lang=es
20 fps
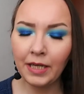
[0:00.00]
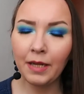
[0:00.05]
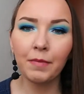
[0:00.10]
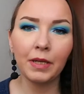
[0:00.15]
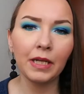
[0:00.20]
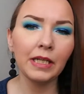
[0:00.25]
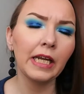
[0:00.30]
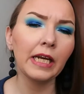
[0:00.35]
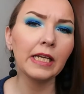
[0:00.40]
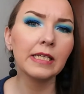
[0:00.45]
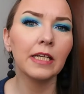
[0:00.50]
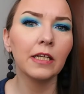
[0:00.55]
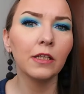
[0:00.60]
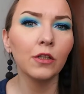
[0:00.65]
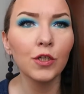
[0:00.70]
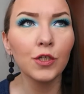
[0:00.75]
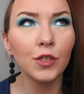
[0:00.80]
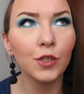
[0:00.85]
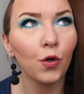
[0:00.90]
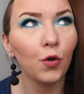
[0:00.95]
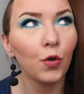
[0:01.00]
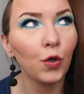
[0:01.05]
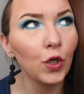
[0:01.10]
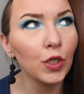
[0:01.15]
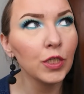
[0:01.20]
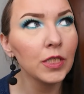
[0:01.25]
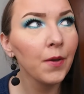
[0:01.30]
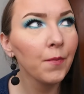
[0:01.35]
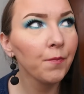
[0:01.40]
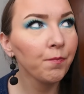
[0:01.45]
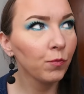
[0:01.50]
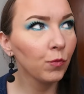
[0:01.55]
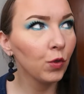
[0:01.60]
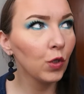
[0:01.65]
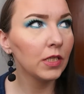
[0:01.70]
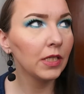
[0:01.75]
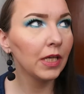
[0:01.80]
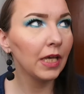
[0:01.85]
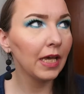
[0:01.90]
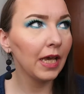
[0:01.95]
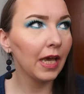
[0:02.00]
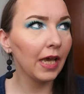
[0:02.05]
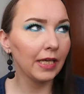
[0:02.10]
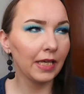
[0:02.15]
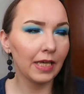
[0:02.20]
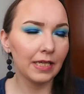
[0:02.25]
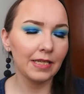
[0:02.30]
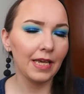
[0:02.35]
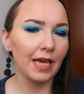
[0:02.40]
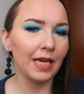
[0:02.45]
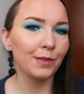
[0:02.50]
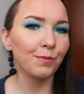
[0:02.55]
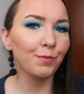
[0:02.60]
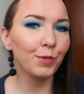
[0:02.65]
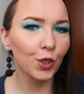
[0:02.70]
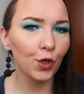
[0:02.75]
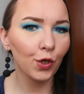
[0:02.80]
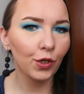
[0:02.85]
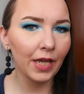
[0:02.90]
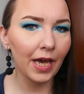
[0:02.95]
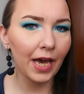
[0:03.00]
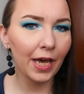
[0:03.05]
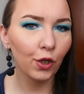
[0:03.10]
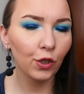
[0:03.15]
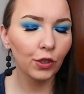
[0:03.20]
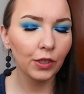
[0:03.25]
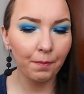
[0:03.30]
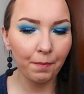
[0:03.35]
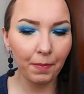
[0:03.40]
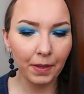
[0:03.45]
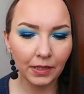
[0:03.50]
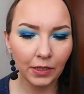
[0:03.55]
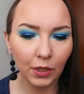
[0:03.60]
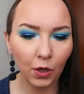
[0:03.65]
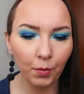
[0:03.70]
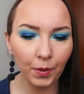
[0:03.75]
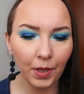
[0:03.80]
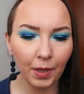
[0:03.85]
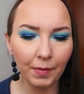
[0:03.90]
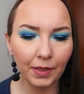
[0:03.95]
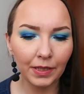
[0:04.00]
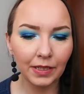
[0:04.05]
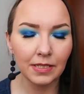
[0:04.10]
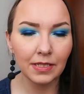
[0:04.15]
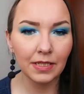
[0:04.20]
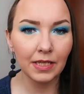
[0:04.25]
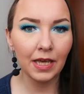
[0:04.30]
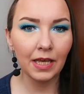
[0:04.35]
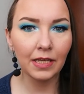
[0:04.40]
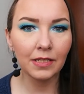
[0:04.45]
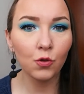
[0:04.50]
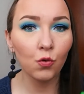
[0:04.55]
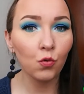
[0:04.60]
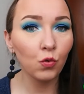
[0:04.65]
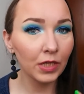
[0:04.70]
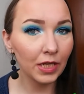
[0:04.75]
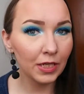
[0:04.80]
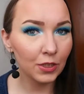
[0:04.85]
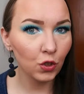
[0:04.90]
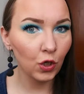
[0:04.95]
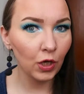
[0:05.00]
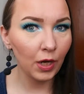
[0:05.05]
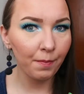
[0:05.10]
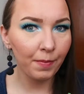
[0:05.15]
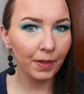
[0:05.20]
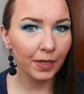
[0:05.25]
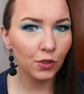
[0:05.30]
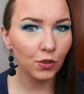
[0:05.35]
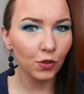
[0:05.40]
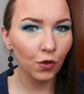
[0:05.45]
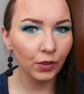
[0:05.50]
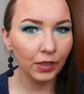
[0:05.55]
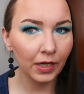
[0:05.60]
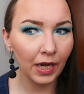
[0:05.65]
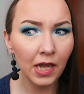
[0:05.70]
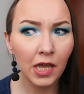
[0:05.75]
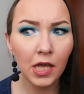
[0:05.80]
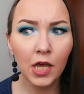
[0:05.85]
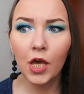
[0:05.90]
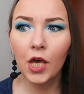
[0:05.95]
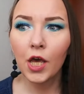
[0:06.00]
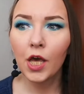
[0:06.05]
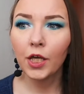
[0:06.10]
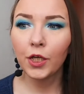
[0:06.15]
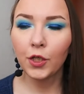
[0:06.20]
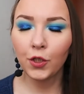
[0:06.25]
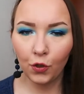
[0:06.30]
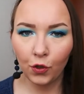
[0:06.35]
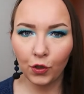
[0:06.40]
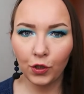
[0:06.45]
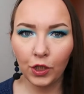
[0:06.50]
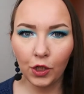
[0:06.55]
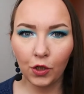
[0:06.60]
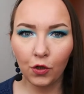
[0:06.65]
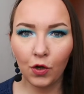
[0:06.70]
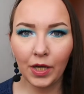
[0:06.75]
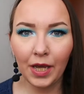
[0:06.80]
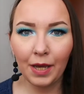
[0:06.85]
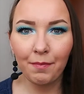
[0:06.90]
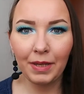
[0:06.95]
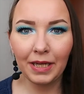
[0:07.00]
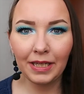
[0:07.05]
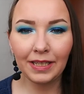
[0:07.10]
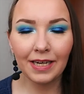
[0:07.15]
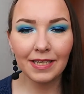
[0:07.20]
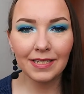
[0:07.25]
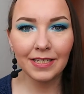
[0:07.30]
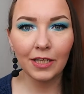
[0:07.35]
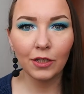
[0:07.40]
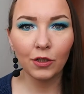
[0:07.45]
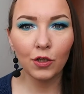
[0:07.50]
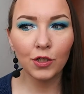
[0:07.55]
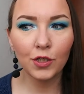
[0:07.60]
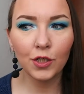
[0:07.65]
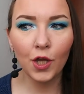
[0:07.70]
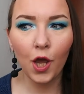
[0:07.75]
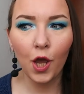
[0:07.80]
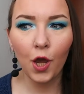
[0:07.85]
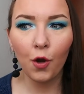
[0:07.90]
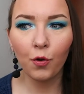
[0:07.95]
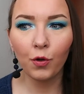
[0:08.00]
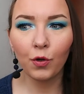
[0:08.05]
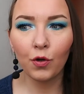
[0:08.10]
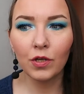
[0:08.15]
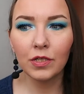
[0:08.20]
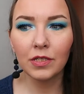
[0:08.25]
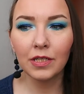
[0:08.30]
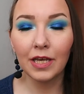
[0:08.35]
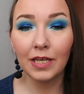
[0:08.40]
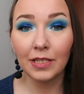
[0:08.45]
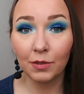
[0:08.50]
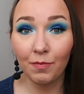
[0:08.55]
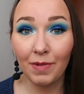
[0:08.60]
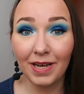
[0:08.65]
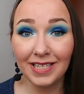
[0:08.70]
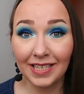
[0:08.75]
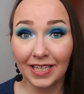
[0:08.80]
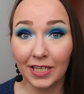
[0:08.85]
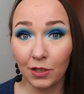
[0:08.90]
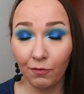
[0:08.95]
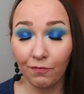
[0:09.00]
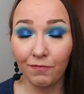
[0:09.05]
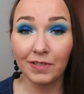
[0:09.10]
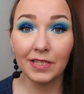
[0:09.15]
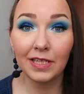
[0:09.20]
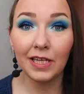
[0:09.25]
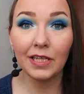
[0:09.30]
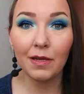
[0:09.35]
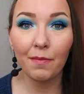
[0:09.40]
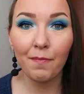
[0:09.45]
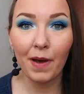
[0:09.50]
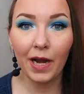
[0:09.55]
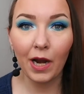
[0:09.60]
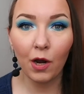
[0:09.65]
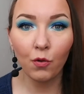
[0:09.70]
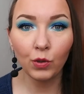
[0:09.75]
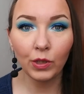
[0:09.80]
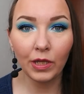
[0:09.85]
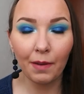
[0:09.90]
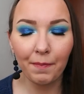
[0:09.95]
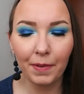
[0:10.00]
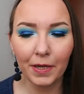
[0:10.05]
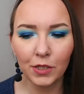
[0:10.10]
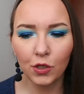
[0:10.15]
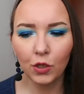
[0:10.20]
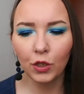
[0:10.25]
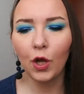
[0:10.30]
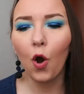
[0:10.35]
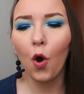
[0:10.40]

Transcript: 1300 euros, no es que ya seas millonario, depende obviamente si es una sola persona, yo digo que 1300 euros es más que suficiente para una persona,